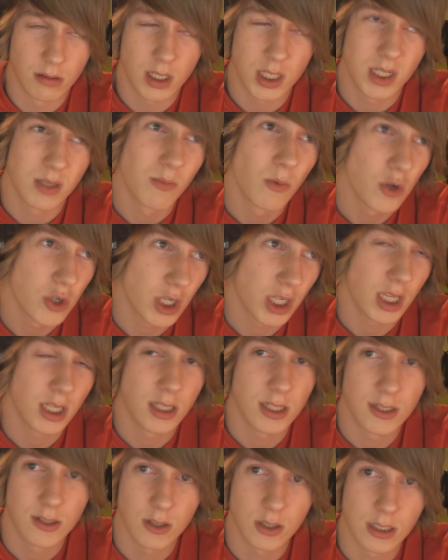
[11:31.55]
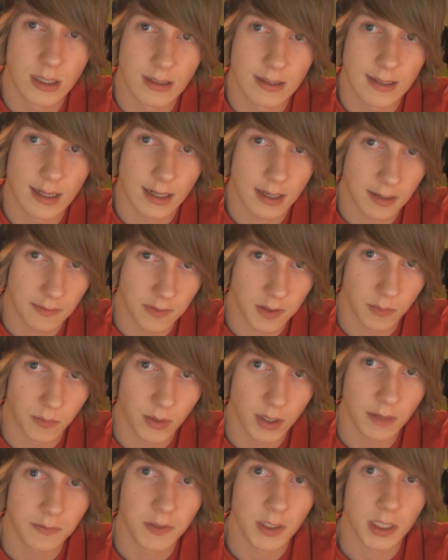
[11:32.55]
Znaczy może kiedyś coś się ze StarCrafta
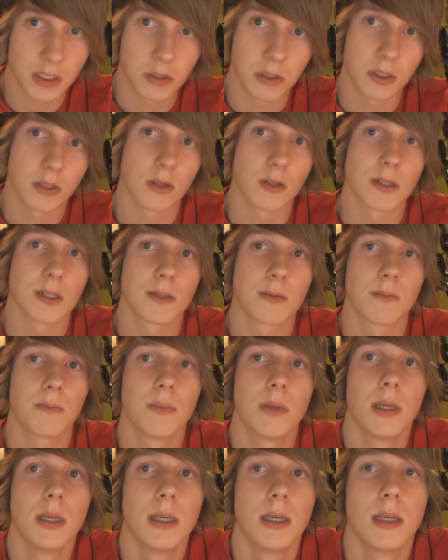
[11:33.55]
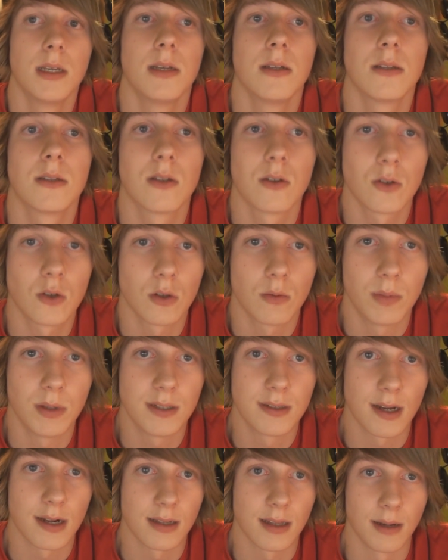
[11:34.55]
pojawi, jako że to jest coś od
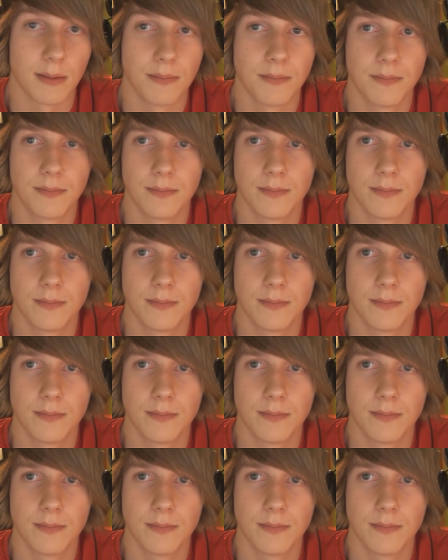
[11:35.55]
Blizzarda.